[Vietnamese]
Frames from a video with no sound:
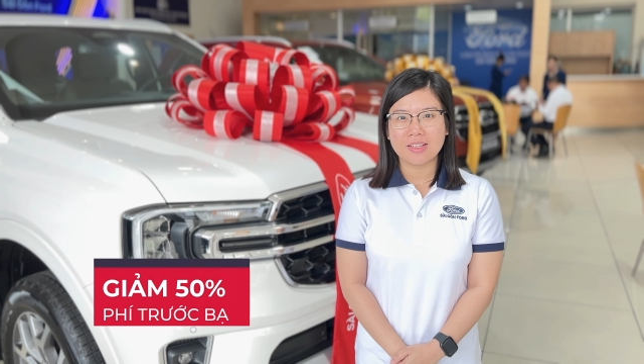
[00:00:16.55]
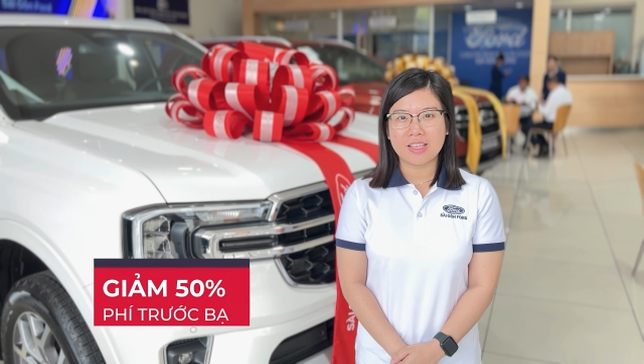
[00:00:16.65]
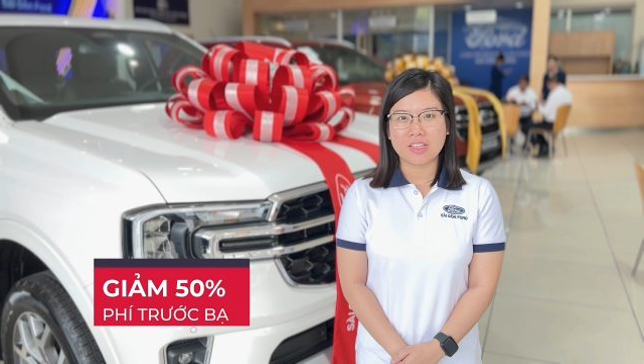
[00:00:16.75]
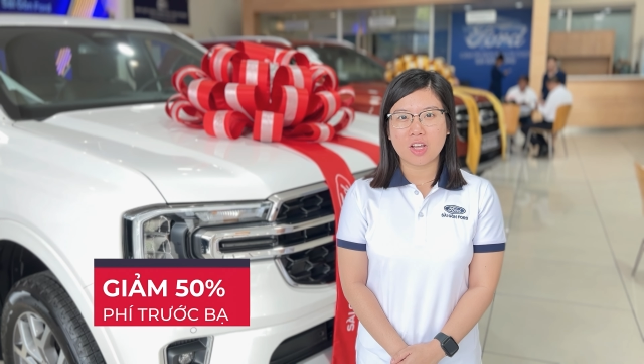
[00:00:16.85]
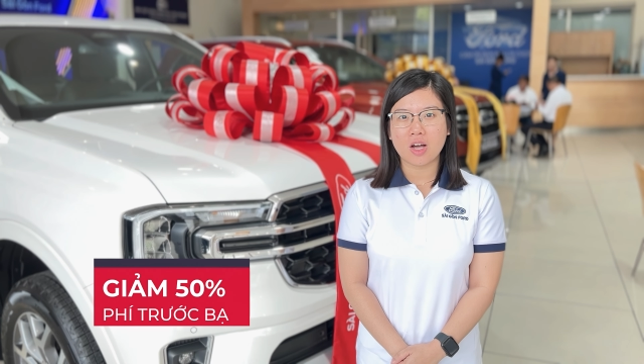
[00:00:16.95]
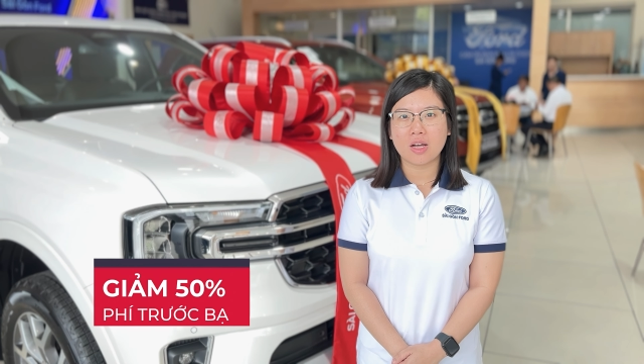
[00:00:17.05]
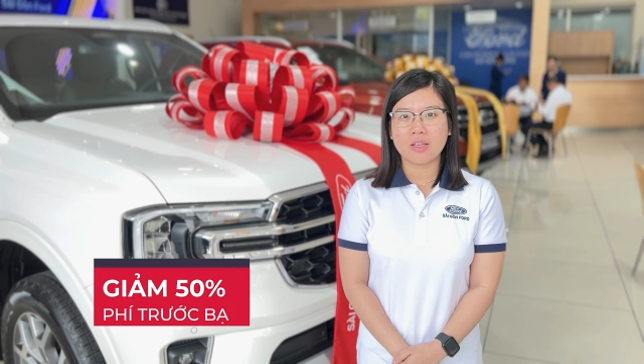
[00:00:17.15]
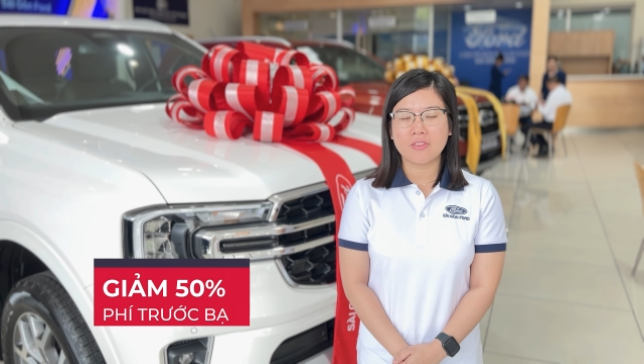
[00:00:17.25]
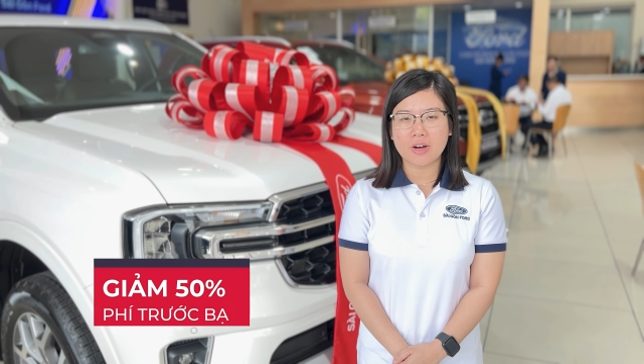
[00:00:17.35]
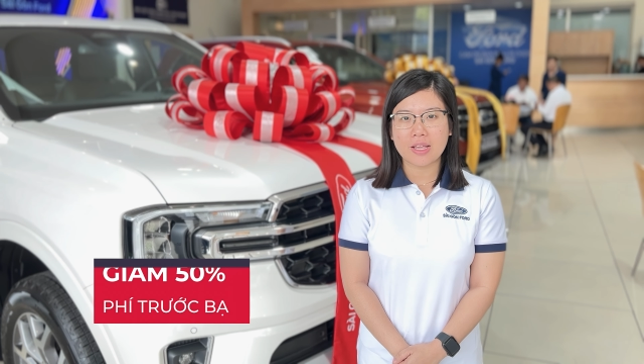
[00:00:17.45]
dành cho
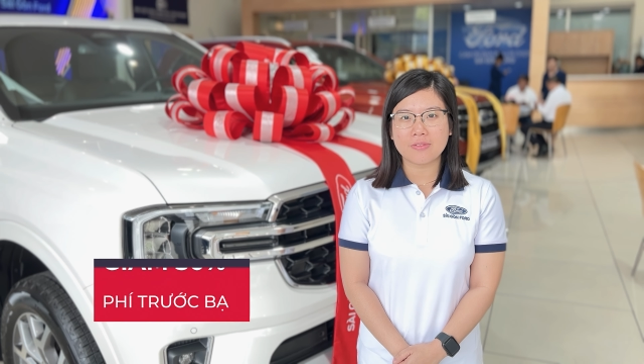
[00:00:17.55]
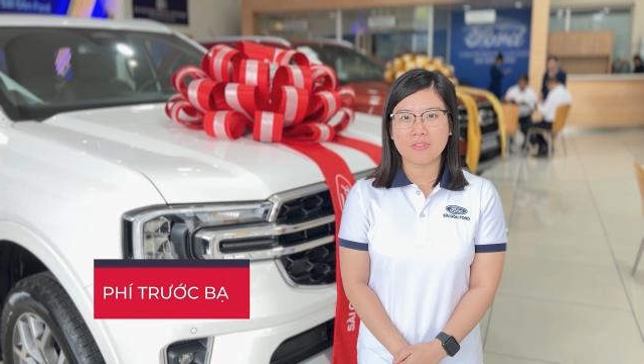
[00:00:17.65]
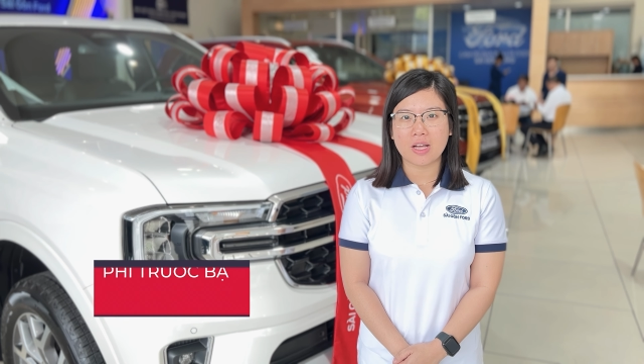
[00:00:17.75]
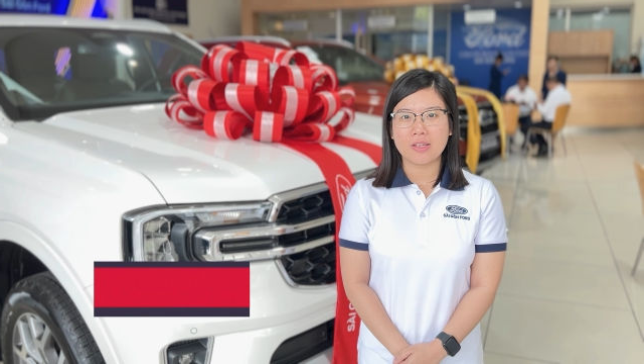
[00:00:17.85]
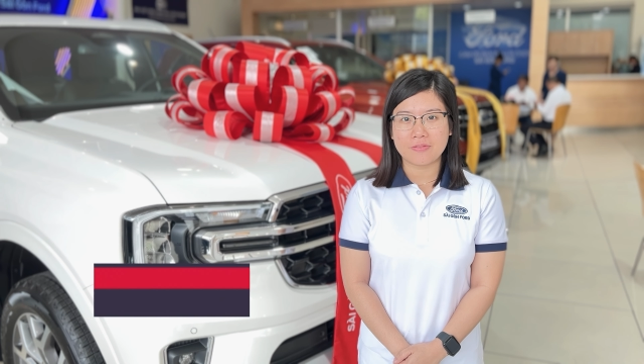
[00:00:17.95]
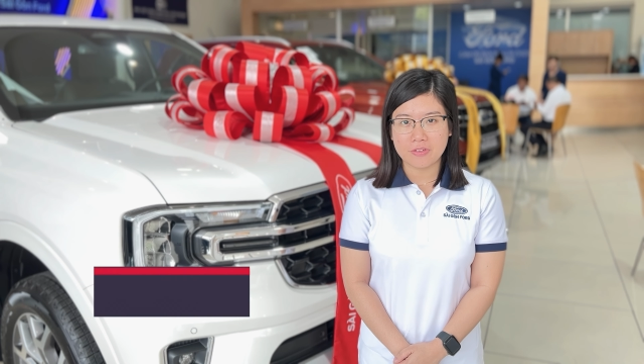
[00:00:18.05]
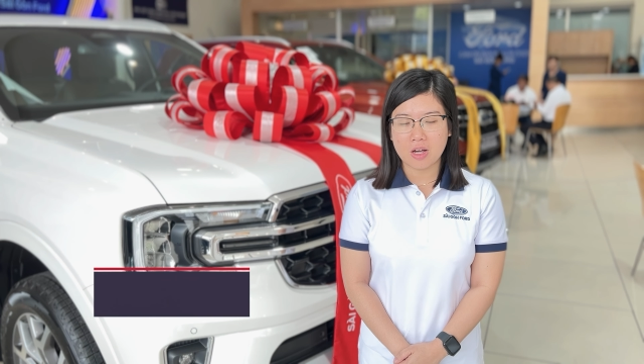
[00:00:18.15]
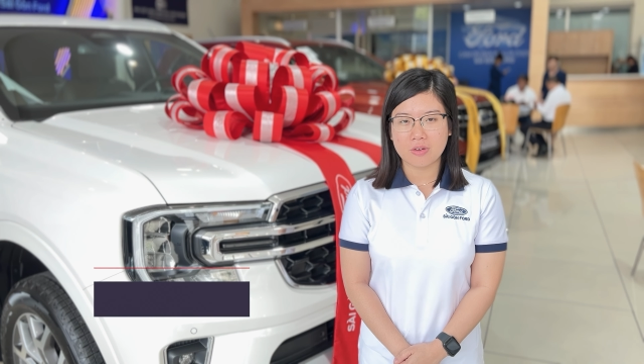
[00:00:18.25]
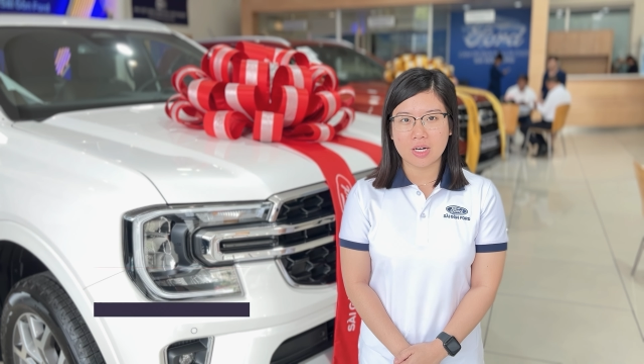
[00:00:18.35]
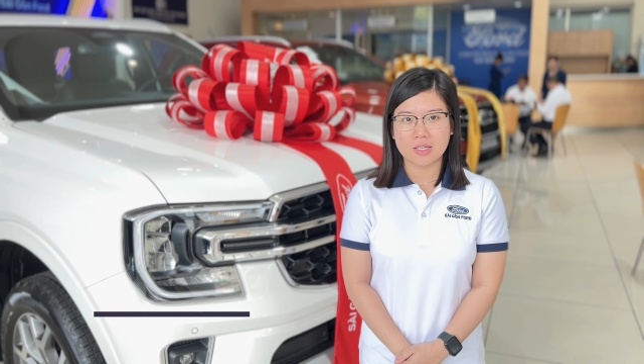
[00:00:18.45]
Everest và
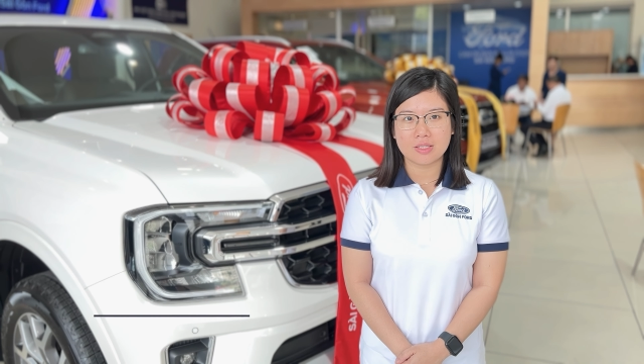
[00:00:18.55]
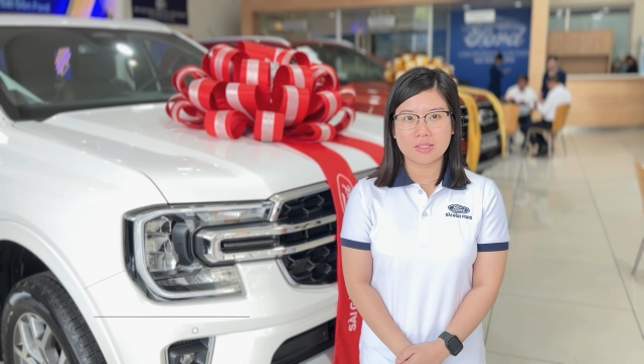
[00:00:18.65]
Explorer.